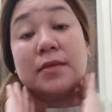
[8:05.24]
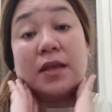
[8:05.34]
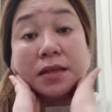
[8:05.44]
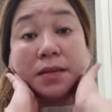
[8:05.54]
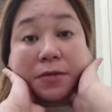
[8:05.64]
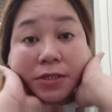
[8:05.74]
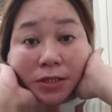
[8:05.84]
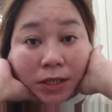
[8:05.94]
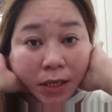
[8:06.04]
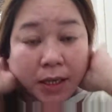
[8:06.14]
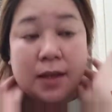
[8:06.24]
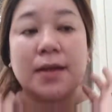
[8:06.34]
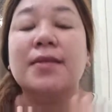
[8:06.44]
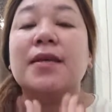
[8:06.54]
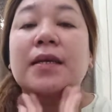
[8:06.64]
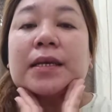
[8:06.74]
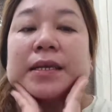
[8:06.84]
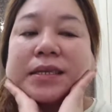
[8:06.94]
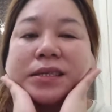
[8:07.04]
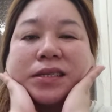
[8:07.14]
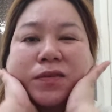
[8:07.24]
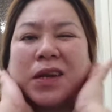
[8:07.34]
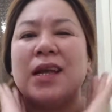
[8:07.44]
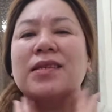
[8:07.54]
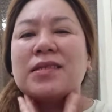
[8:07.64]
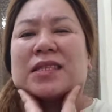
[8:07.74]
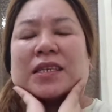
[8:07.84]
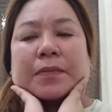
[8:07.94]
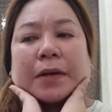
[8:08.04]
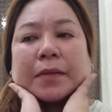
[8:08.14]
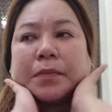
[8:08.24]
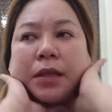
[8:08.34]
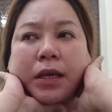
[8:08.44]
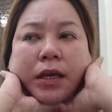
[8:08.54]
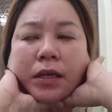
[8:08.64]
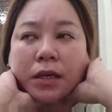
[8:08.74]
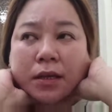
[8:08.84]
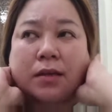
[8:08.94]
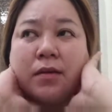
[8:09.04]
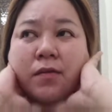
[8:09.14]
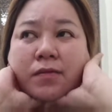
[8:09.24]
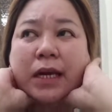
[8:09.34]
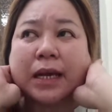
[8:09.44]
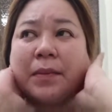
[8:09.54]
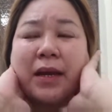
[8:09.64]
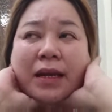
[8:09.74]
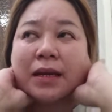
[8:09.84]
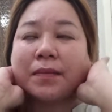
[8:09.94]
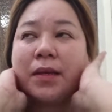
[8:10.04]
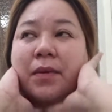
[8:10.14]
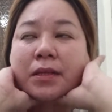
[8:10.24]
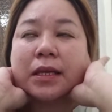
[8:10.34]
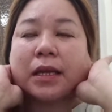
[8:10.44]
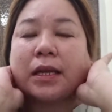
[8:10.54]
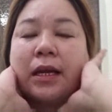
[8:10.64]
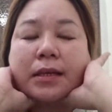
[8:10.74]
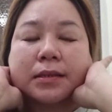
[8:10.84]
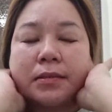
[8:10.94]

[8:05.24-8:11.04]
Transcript: Ganda po siya talaga. Kasi wala, hindi siya mahapde. Wala kang mararamdaman talaga.